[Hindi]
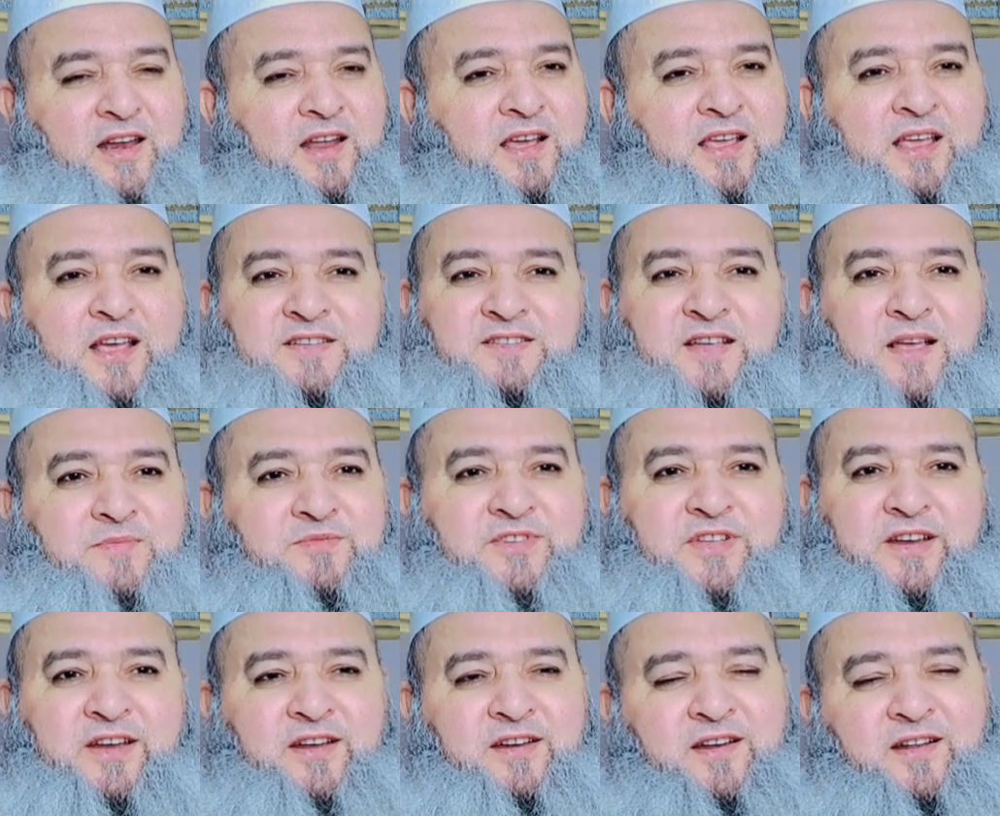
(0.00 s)
अल्लाह के अजाब
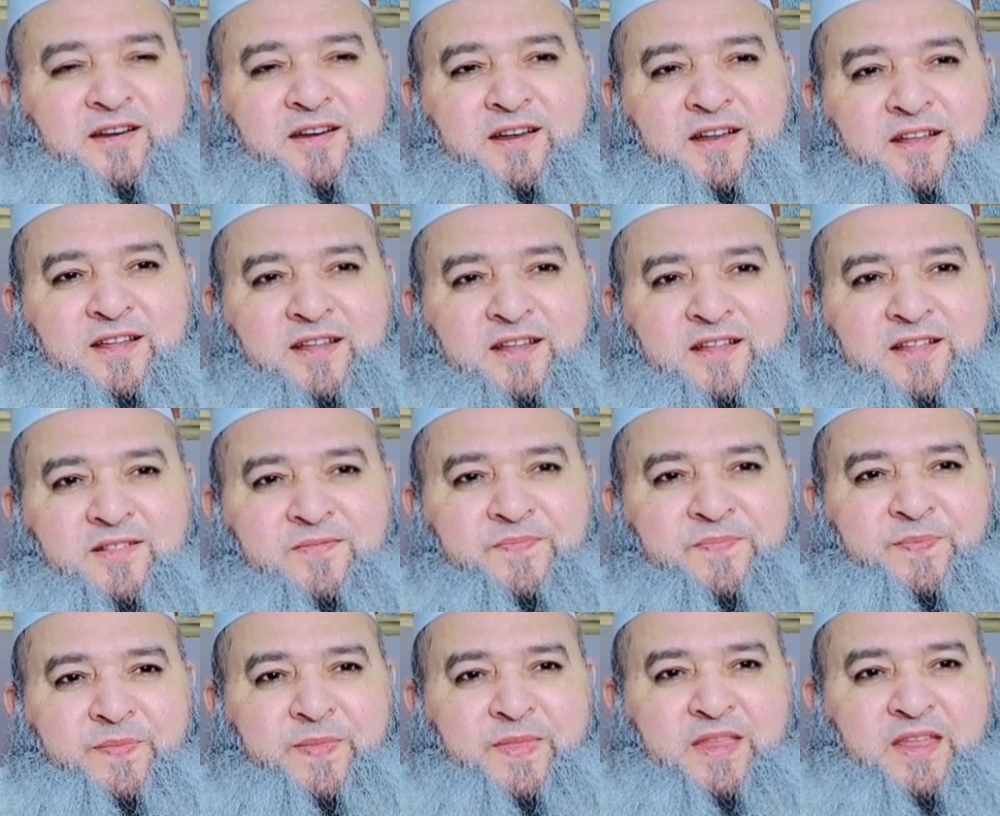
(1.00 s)
से नहीं डर रहे
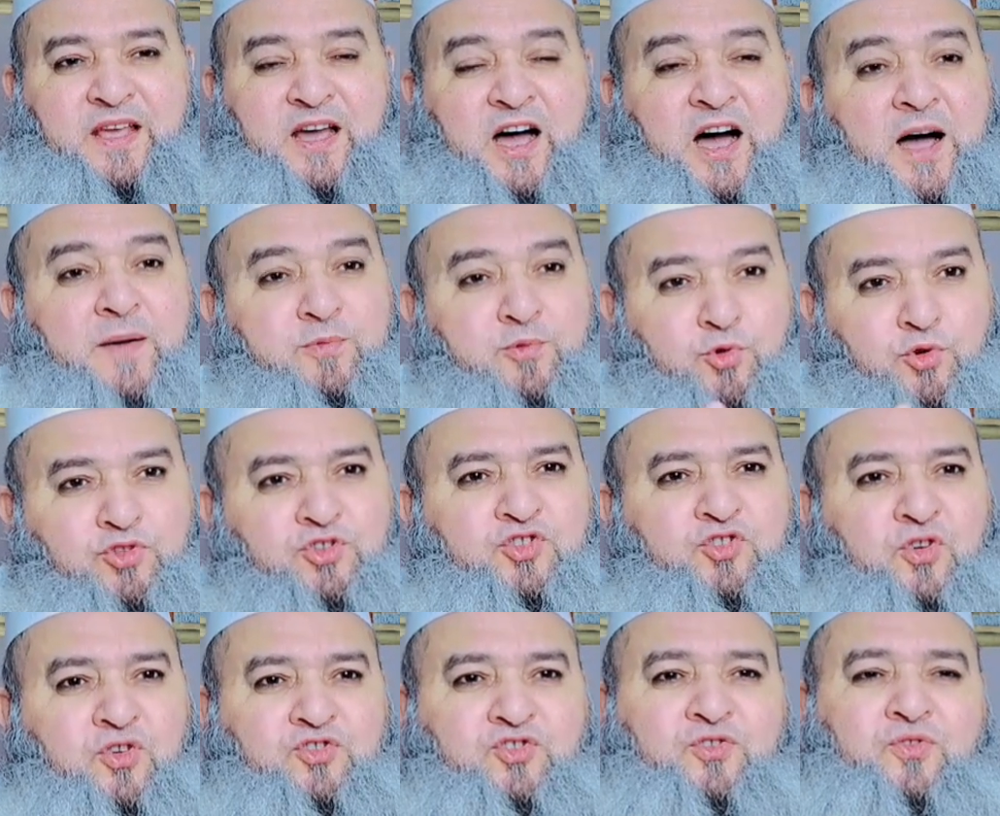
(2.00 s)
आप खुद
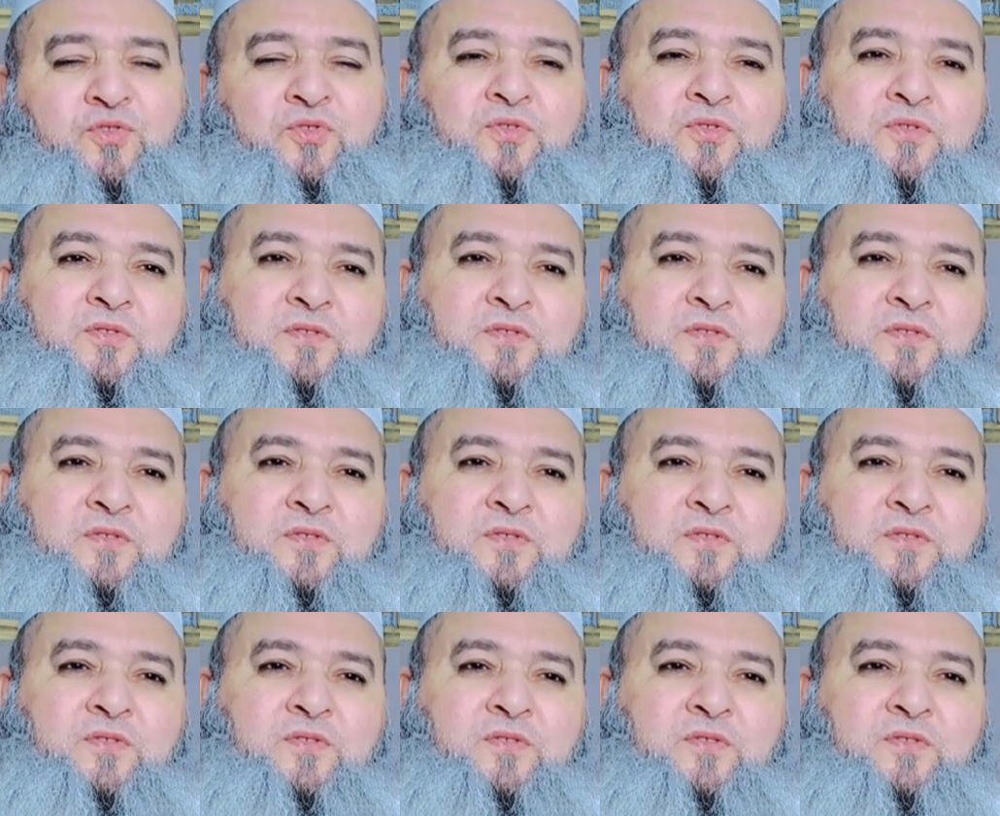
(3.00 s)
सोचो